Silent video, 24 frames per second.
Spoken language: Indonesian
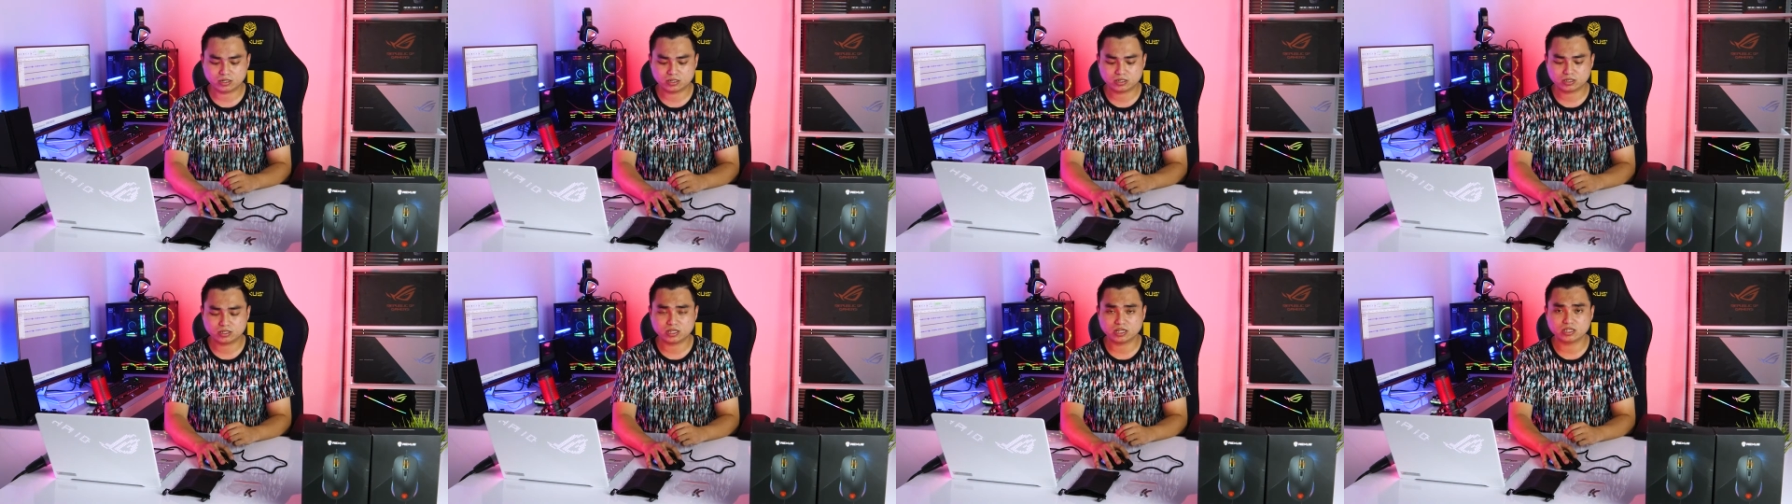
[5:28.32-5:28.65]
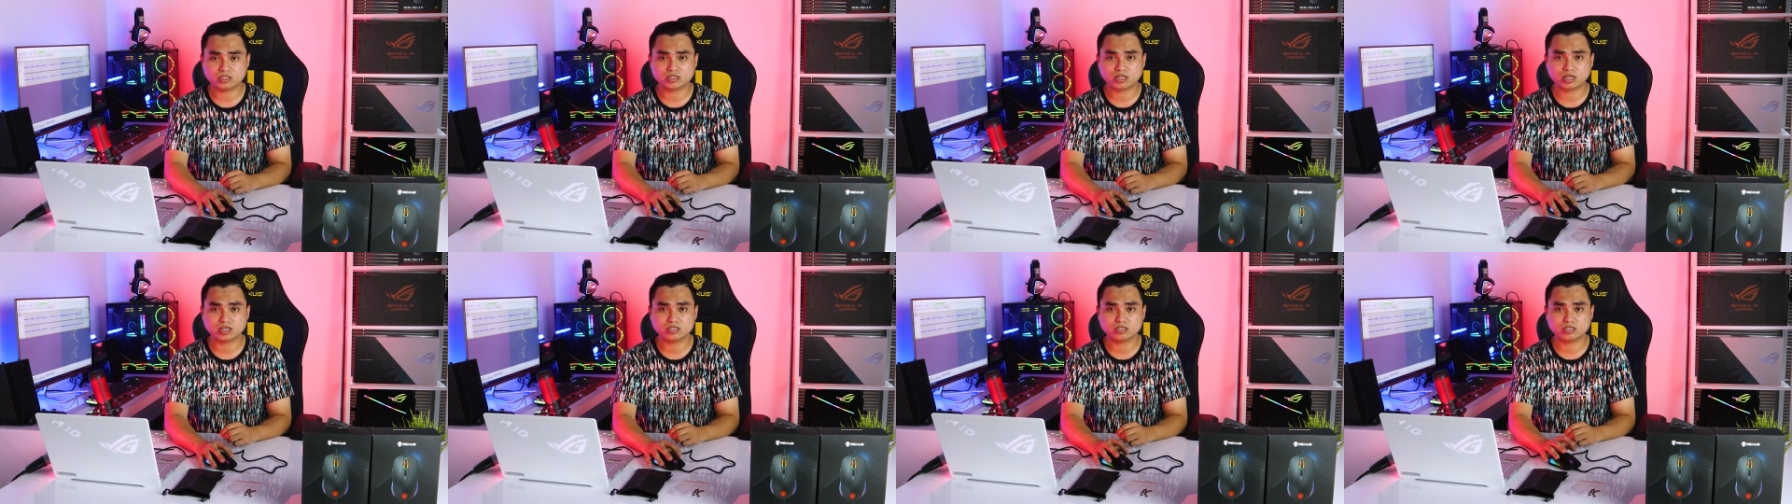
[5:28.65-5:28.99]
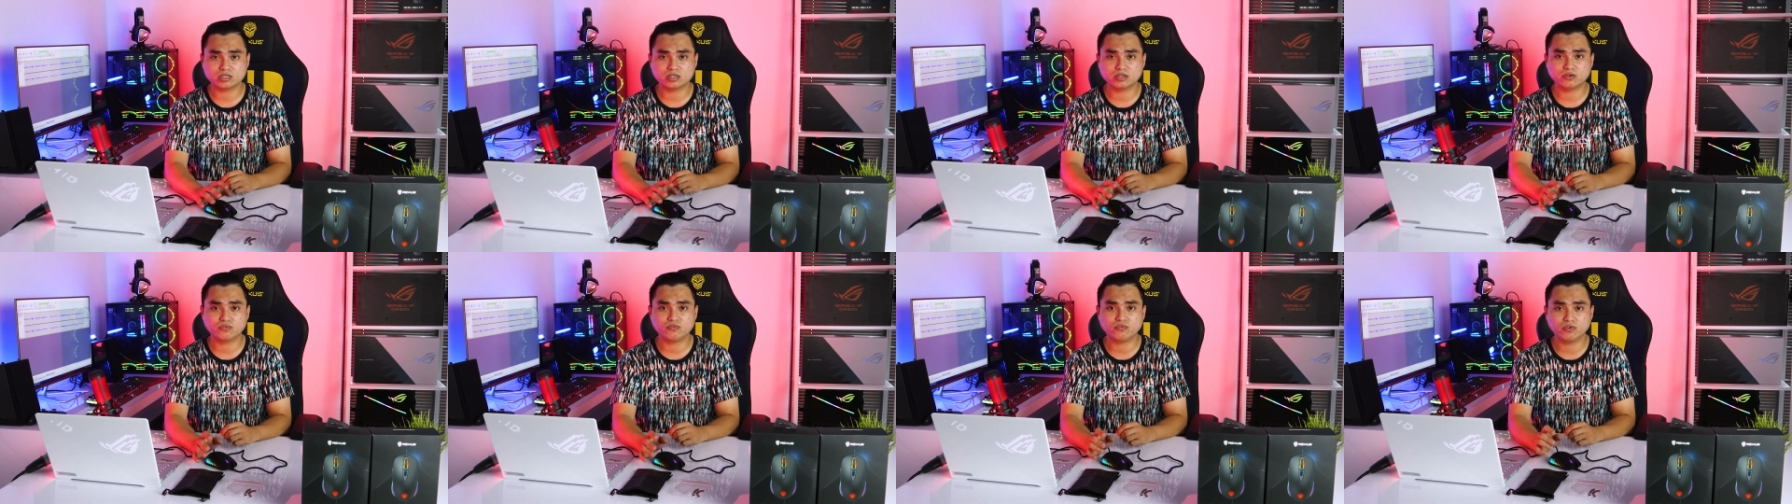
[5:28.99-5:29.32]

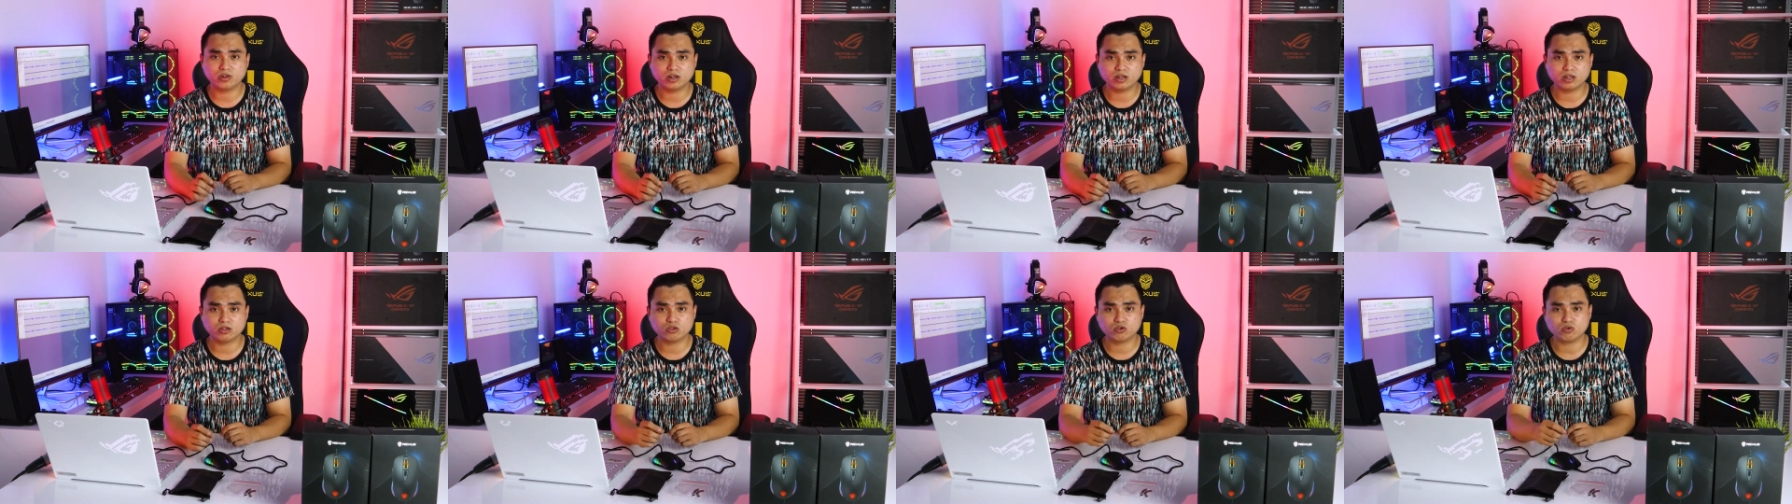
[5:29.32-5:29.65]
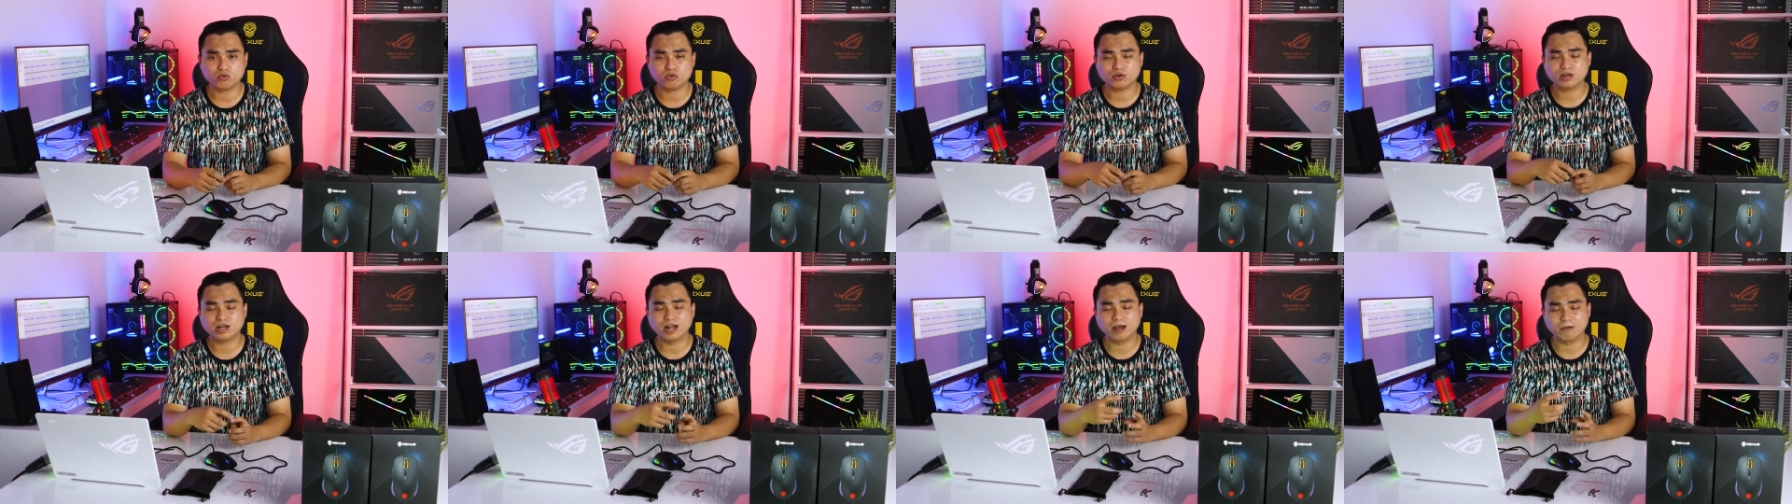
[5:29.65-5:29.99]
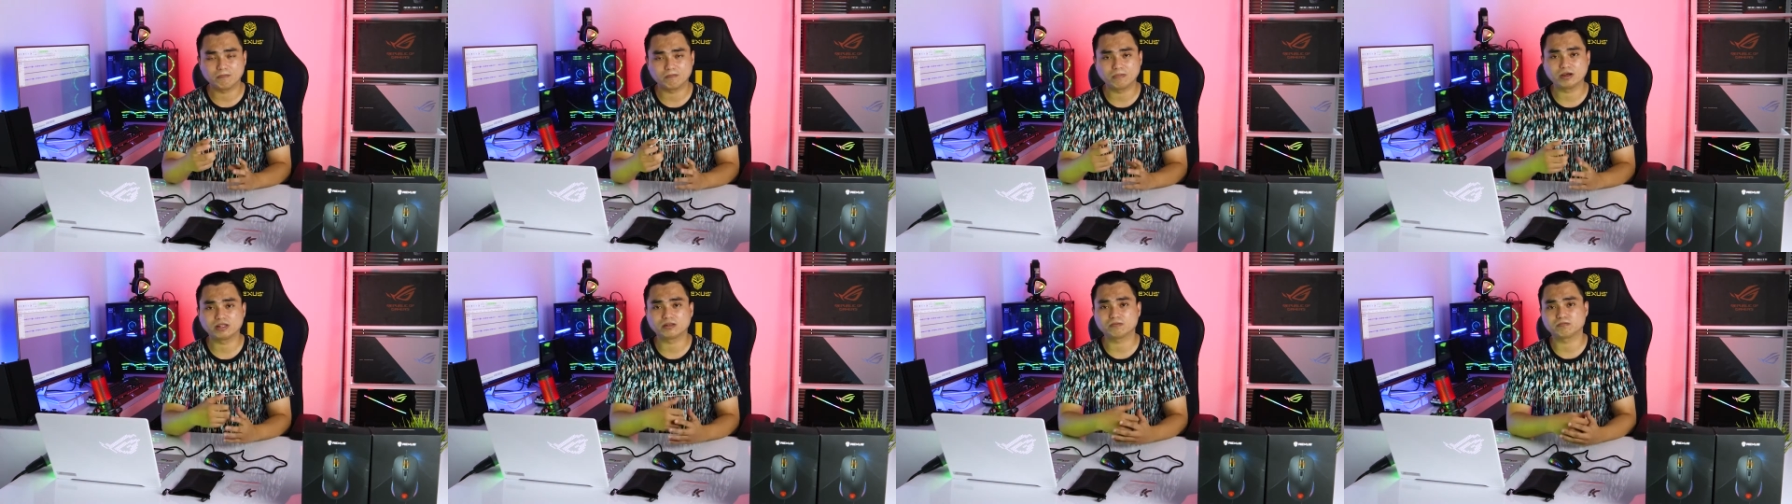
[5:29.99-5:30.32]
sensasi feelnya tuh
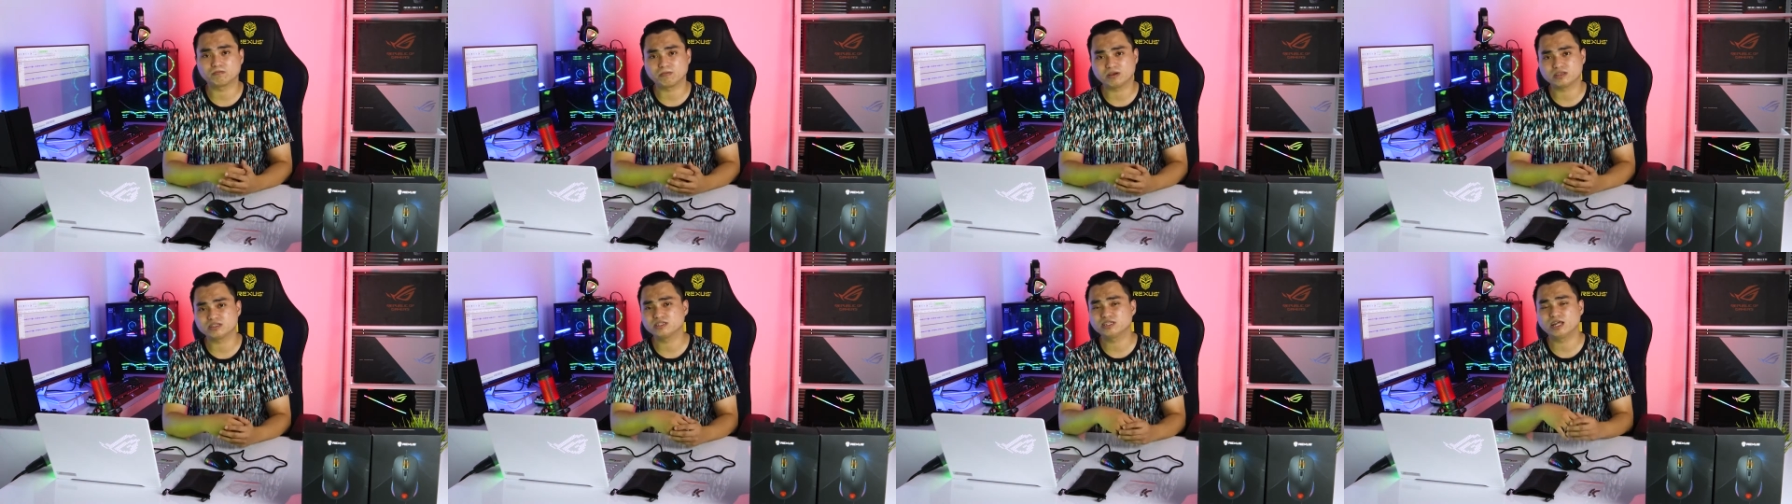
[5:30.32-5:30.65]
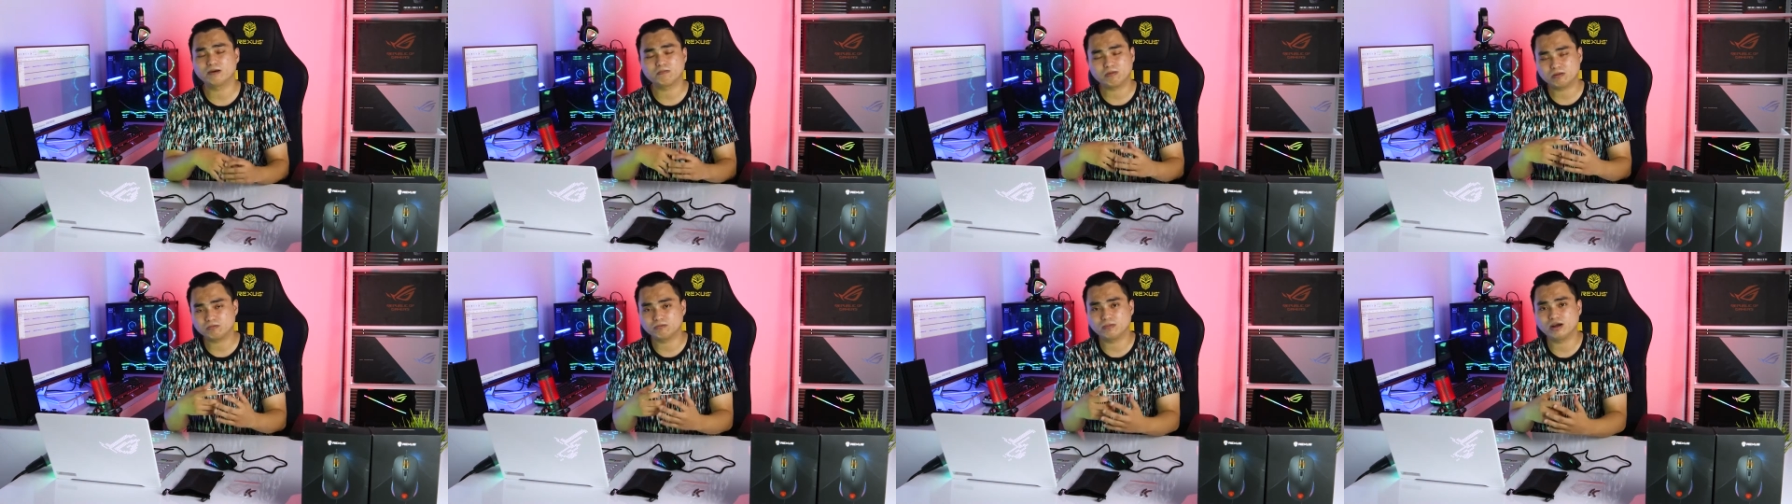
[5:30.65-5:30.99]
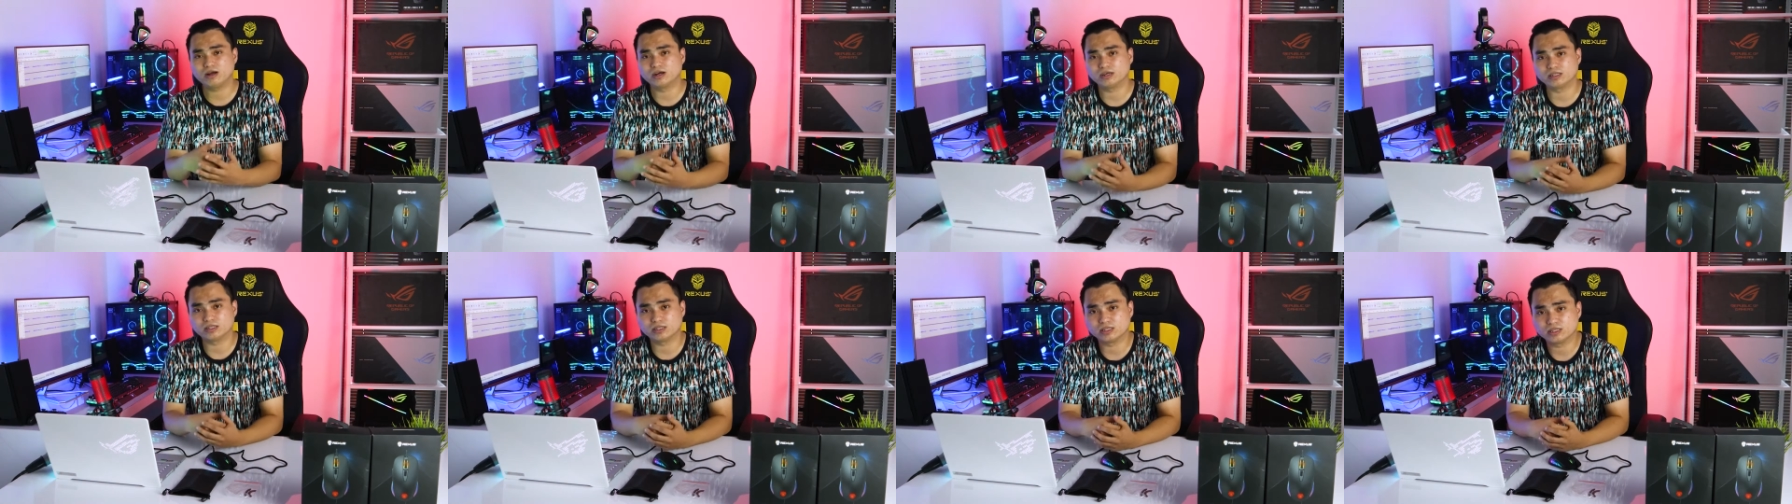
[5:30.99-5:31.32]
dapat pasti dapat
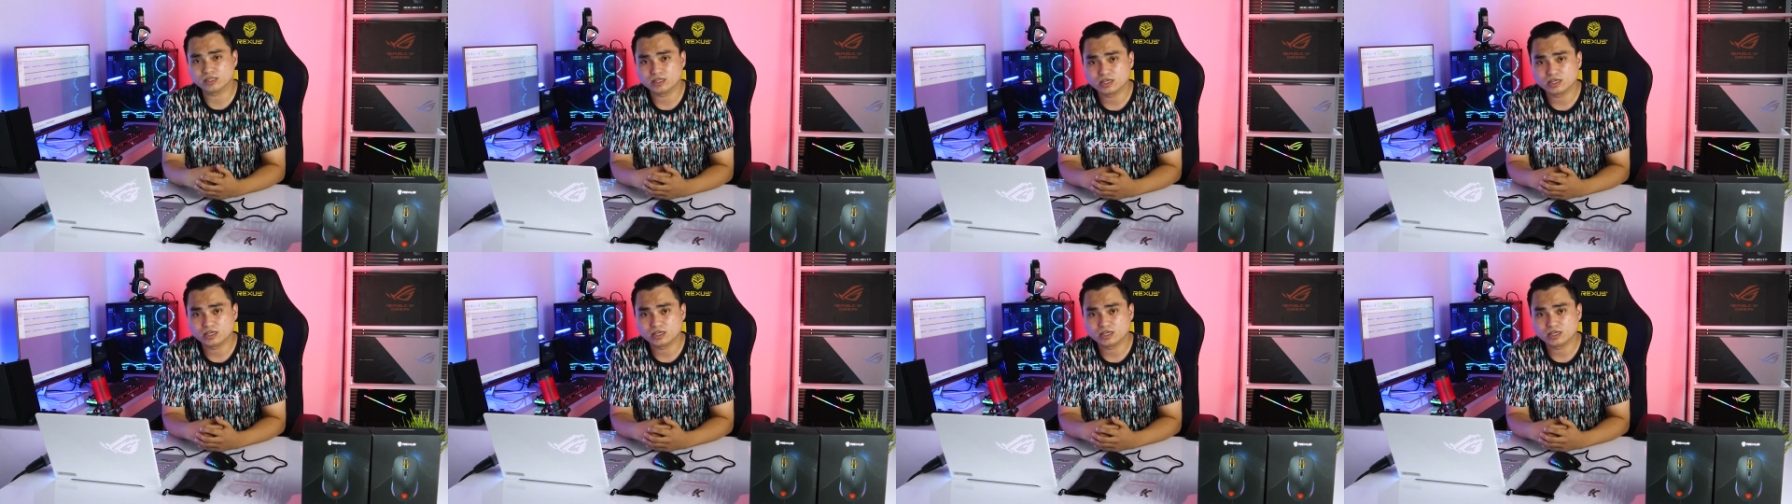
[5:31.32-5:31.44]
banget